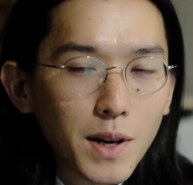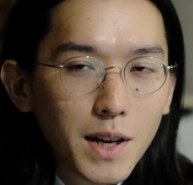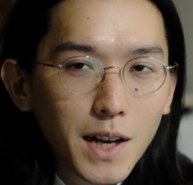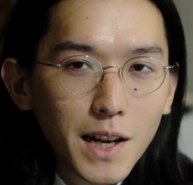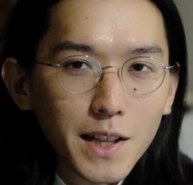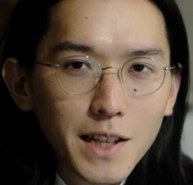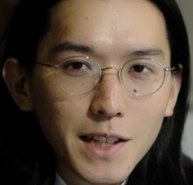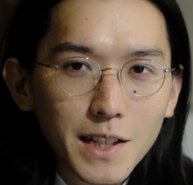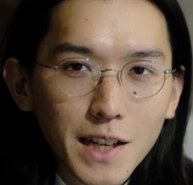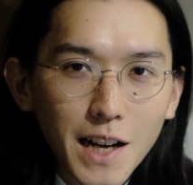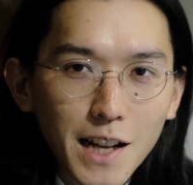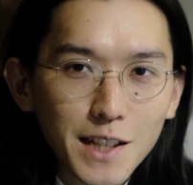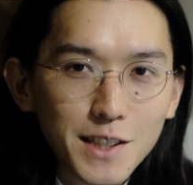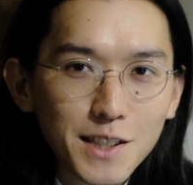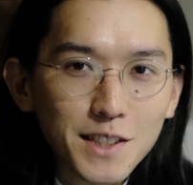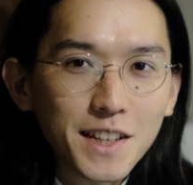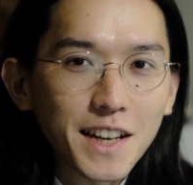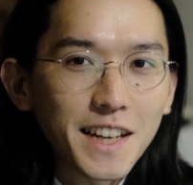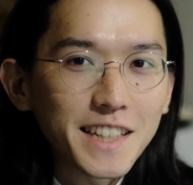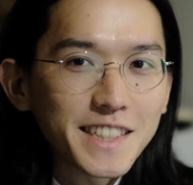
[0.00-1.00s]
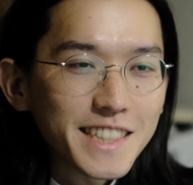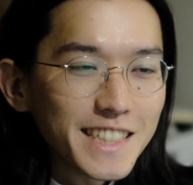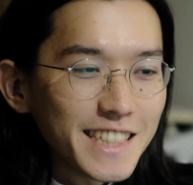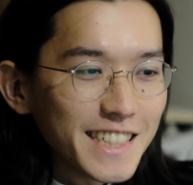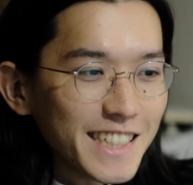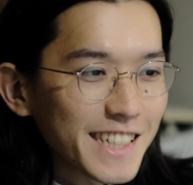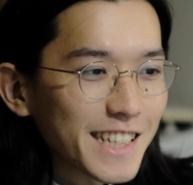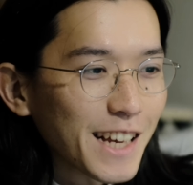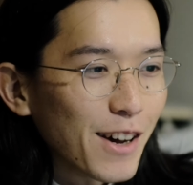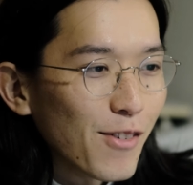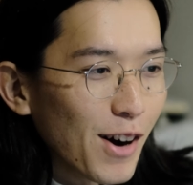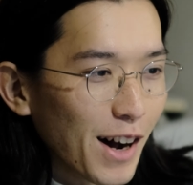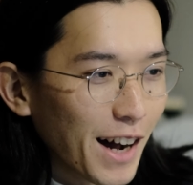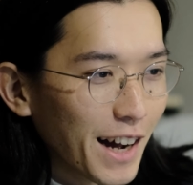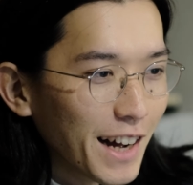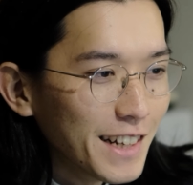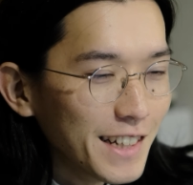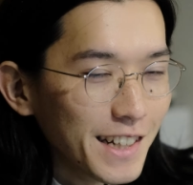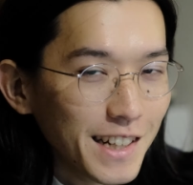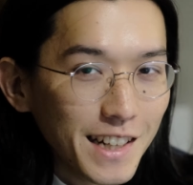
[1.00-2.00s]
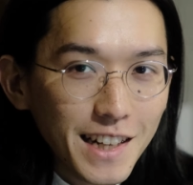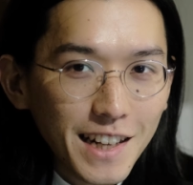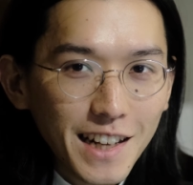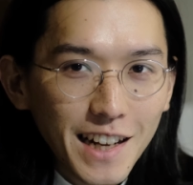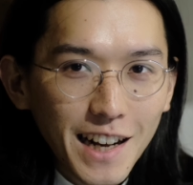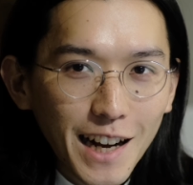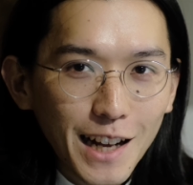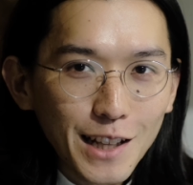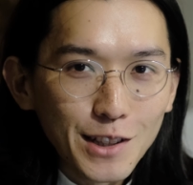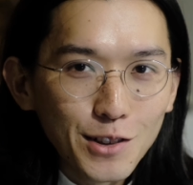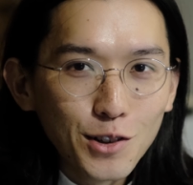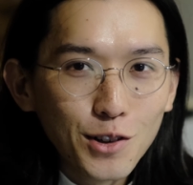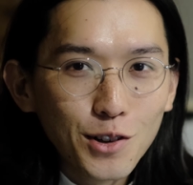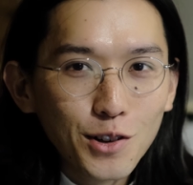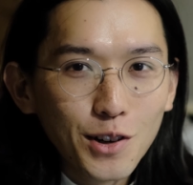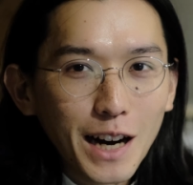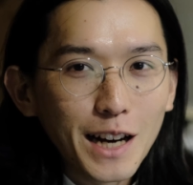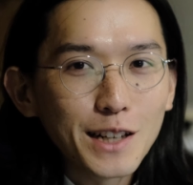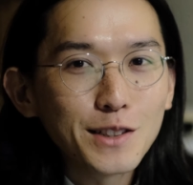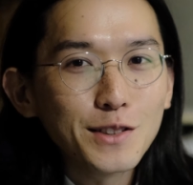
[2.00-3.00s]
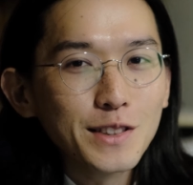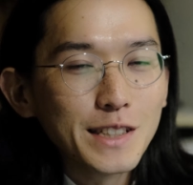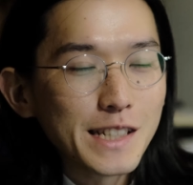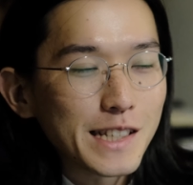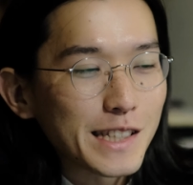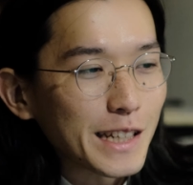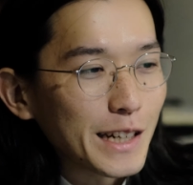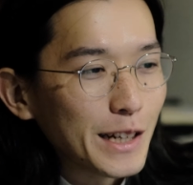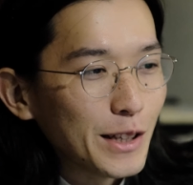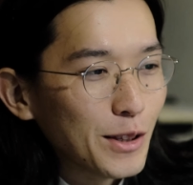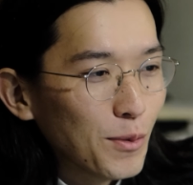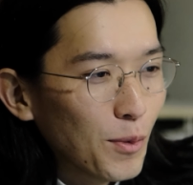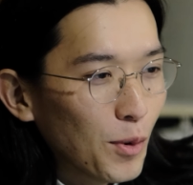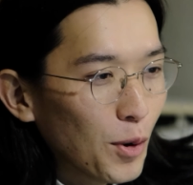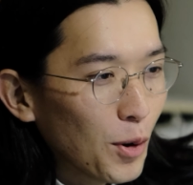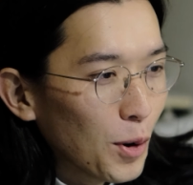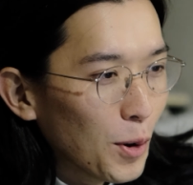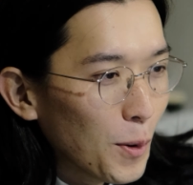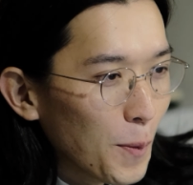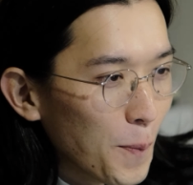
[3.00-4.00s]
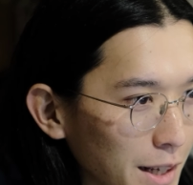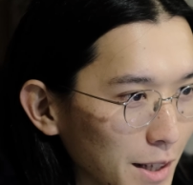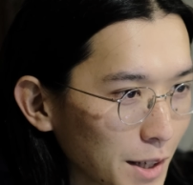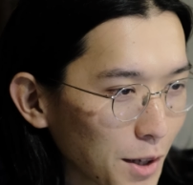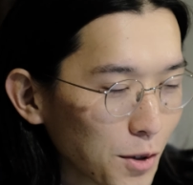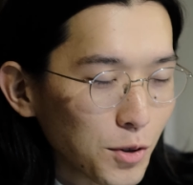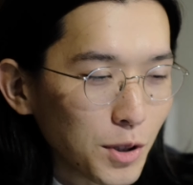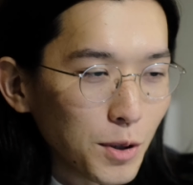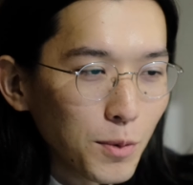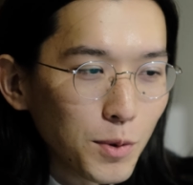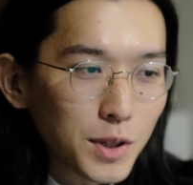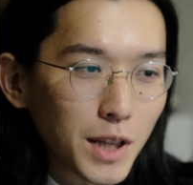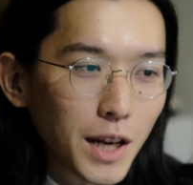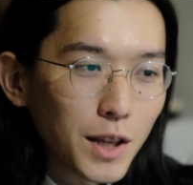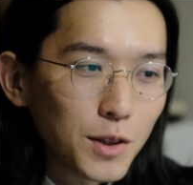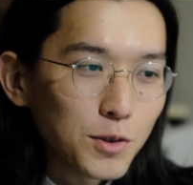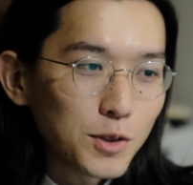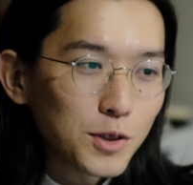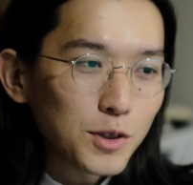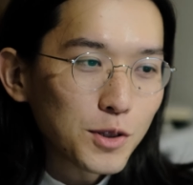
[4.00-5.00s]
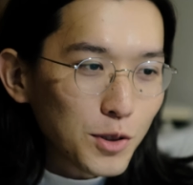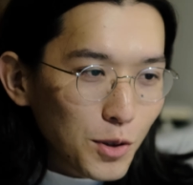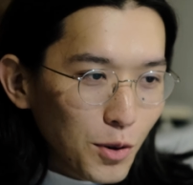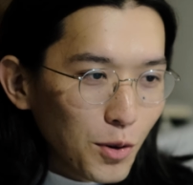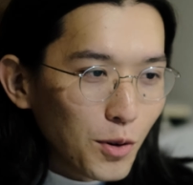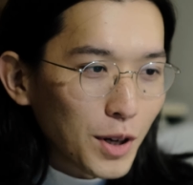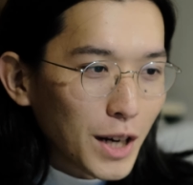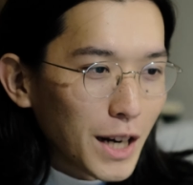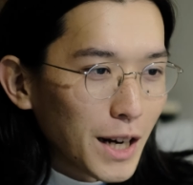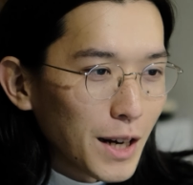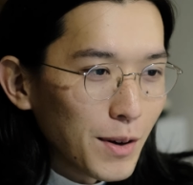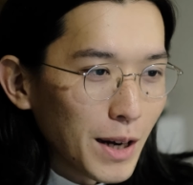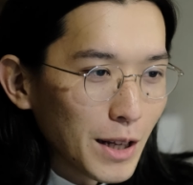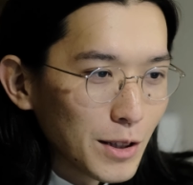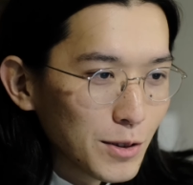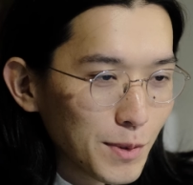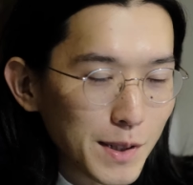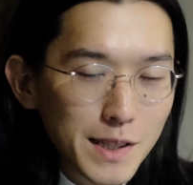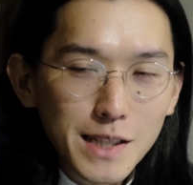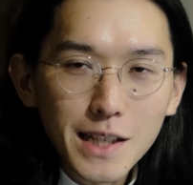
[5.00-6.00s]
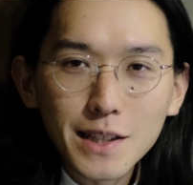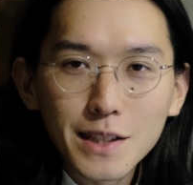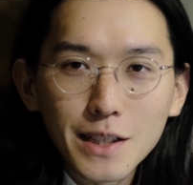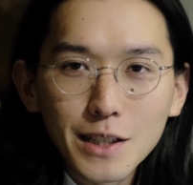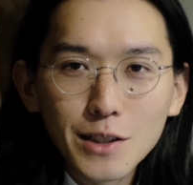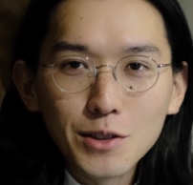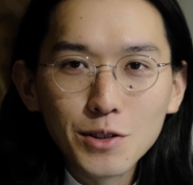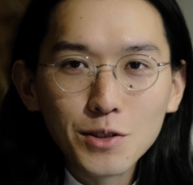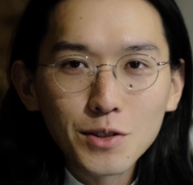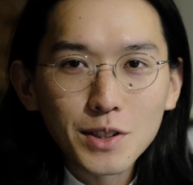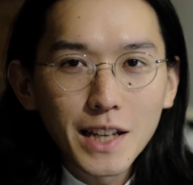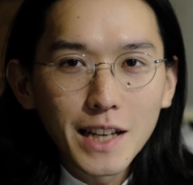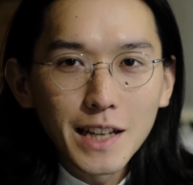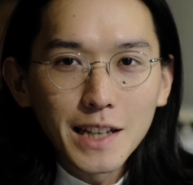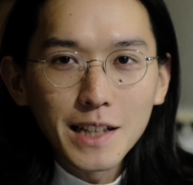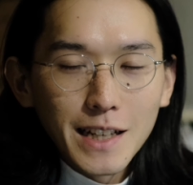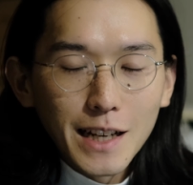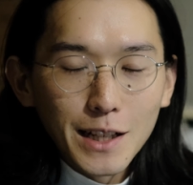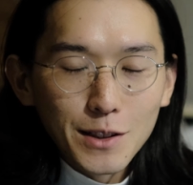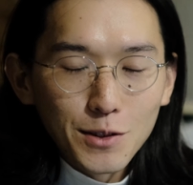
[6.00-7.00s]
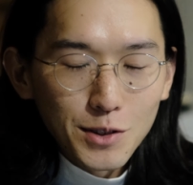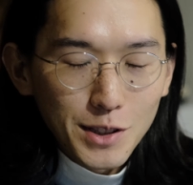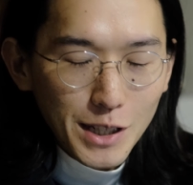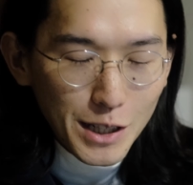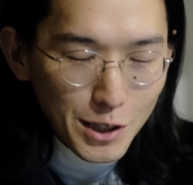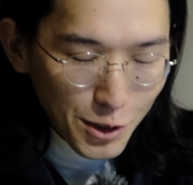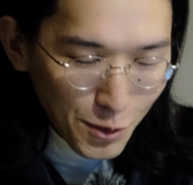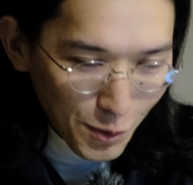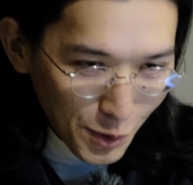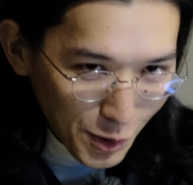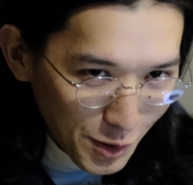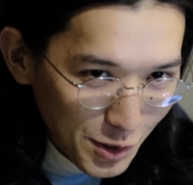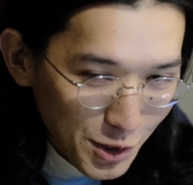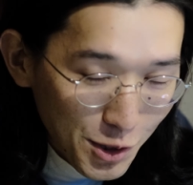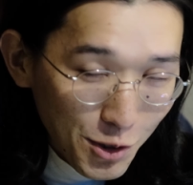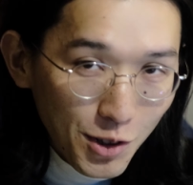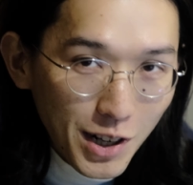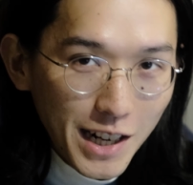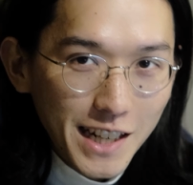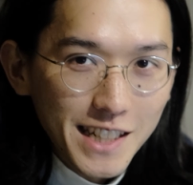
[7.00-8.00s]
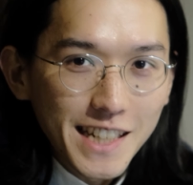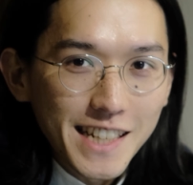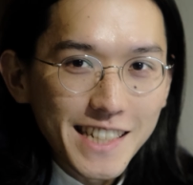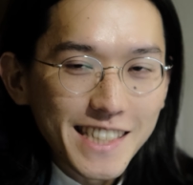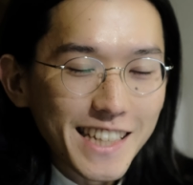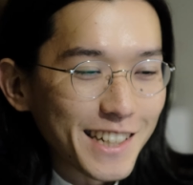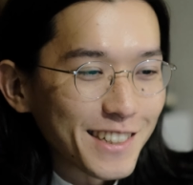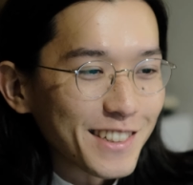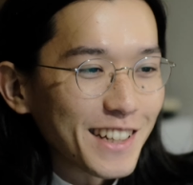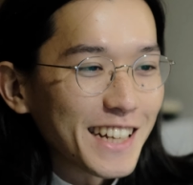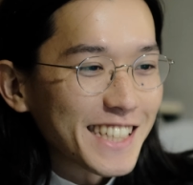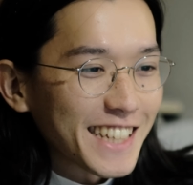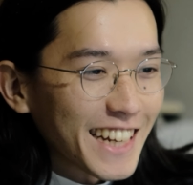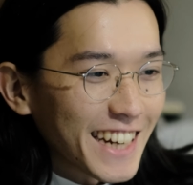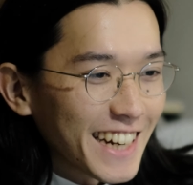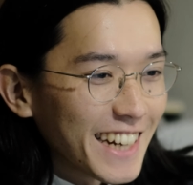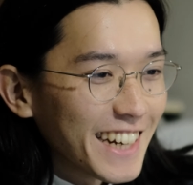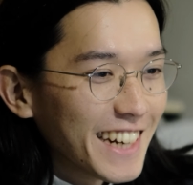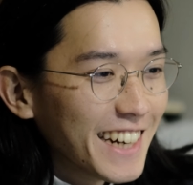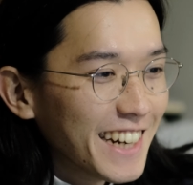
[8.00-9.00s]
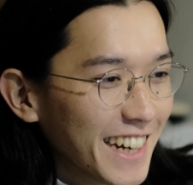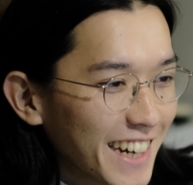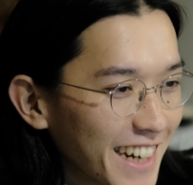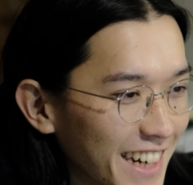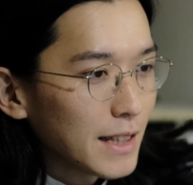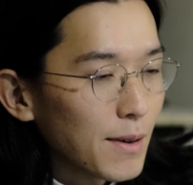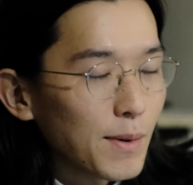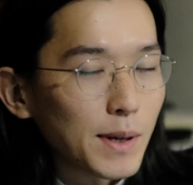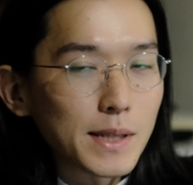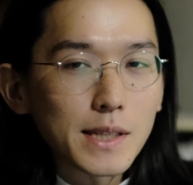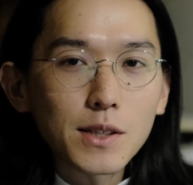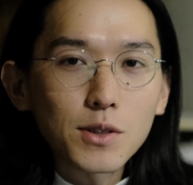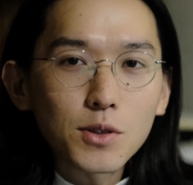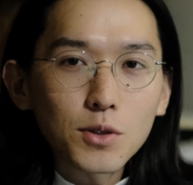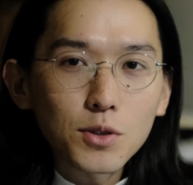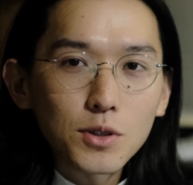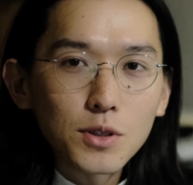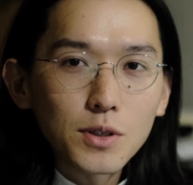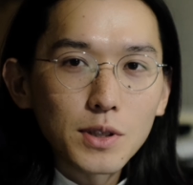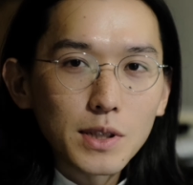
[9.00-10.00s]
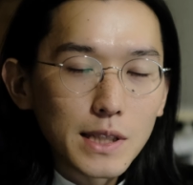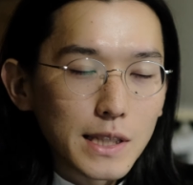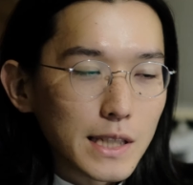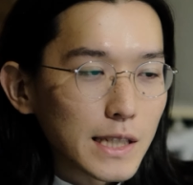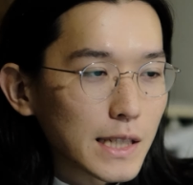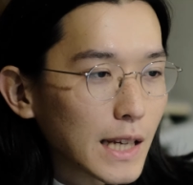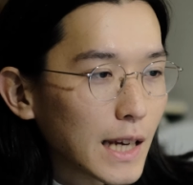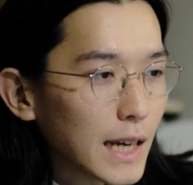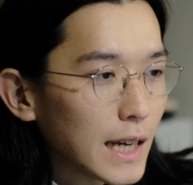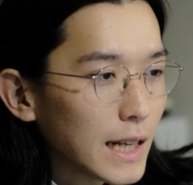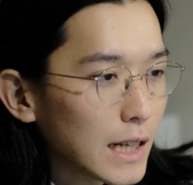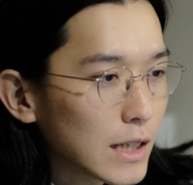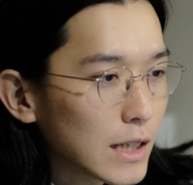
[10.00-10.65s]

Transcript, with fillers: かなり恥ずかしさはあるんですけれども、結構でも楽しそうが勝っているので、ぜひとも紹介させてください。では早速時系